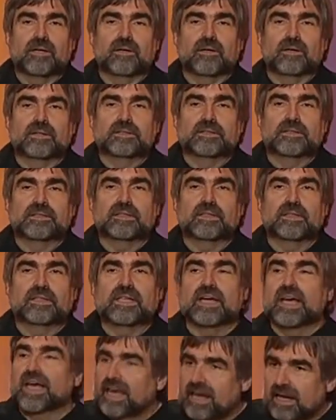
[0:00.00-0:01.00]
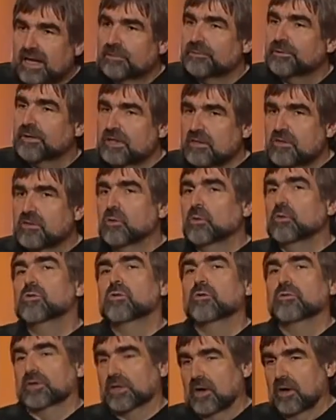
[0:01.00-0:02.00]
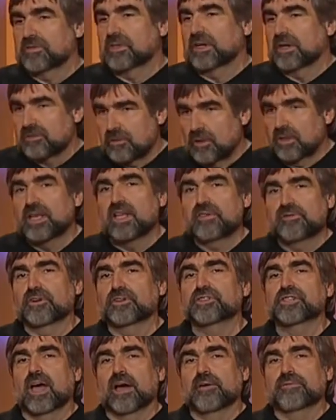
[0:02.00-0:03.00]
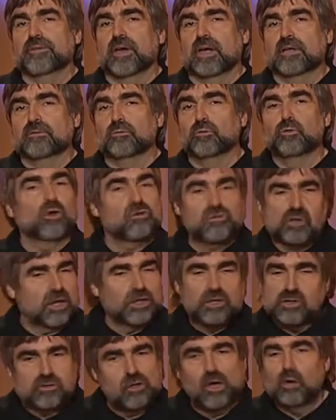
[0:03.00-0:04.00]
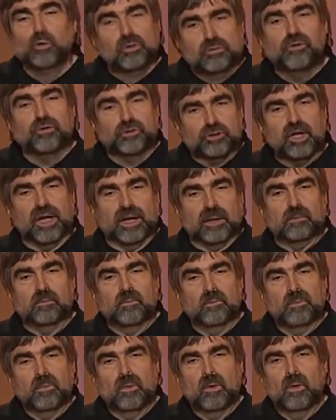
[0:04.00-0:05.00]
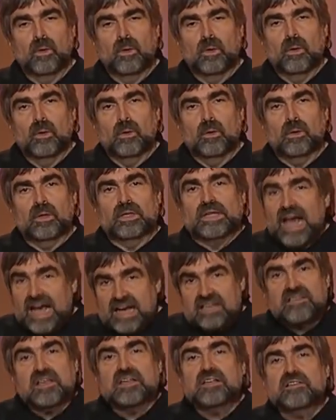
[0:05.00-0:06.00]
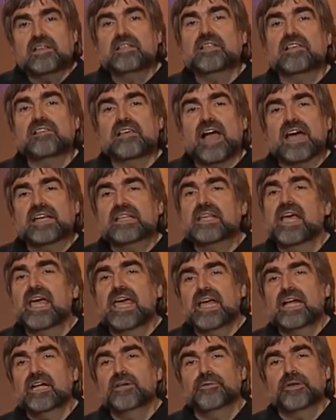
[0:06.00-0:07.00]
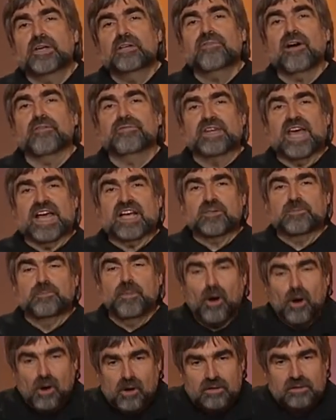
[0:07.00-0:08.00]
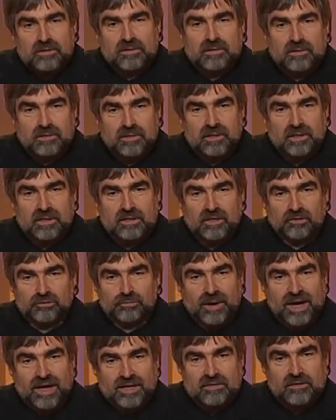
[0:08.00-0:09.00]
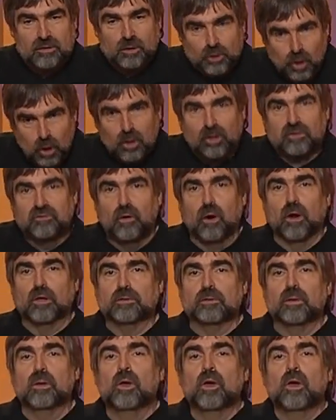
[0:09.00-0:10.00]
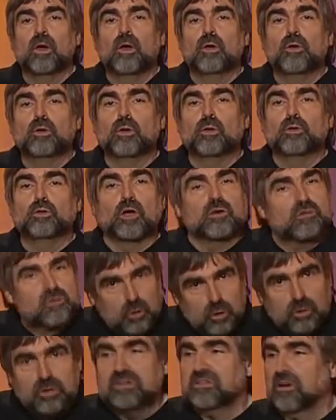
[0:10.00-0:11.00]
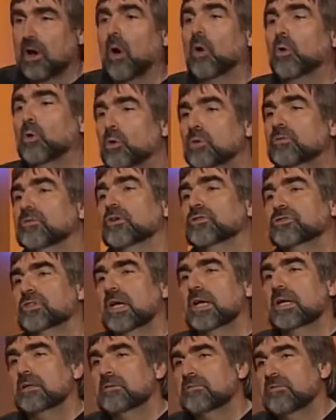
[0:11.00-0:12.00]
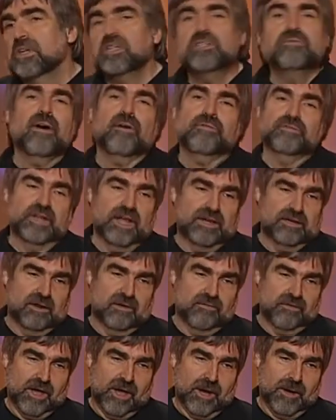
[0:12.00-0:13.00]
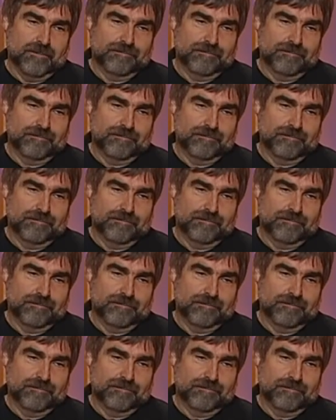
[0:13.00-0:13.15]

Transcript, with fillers: Und die Regeln für den Zuzug von Ausländern sollen jetzt verschärft werden. Das kann ich sehr gut verstehen. Gleichzeitig sind jetzt gerade die Regeln für den Waffenexport in der Schweiz gelockert worden. Das könnte ich auch gut verstehen, wenn ich Waffenhändler wäre.